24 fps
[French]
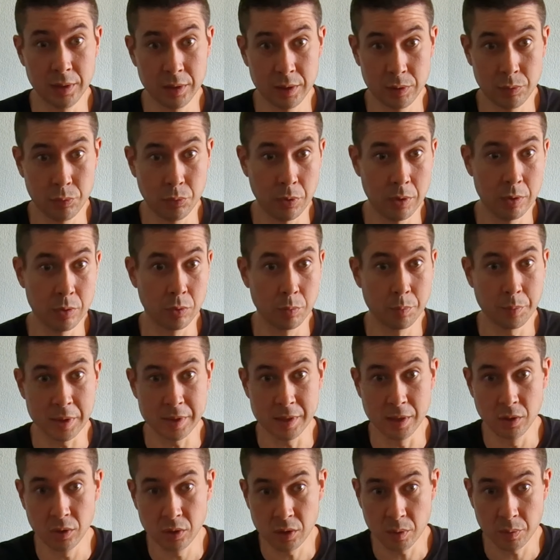Si vous voulez donc
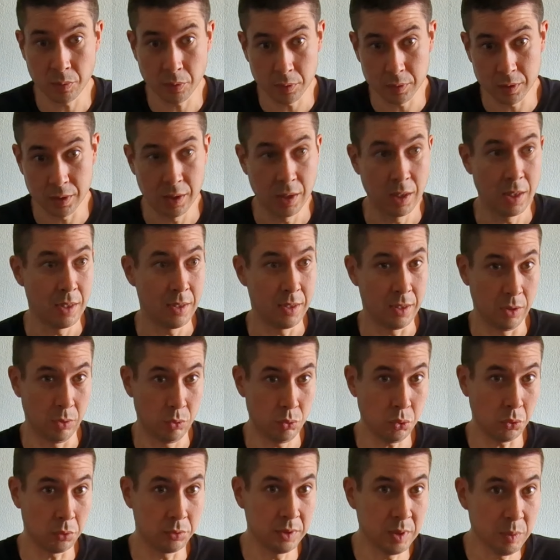passer une commande, il y a
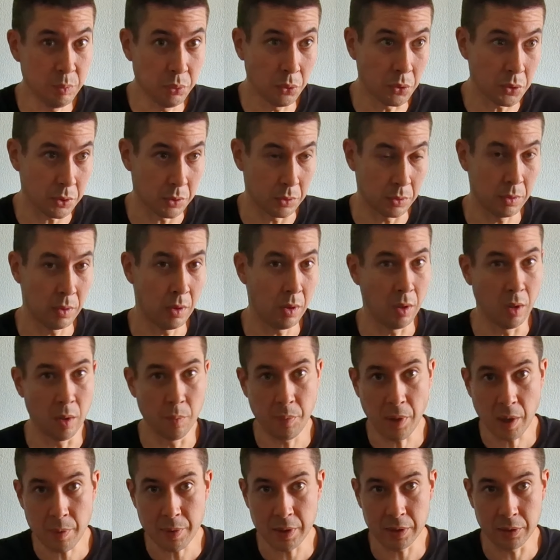toujours 10% en
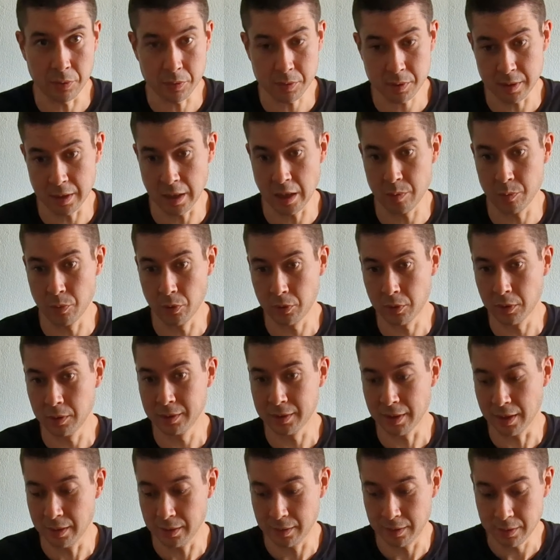permanence avec mon code
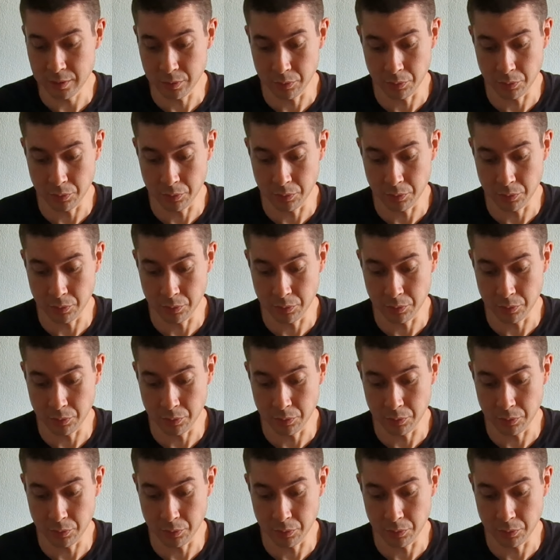can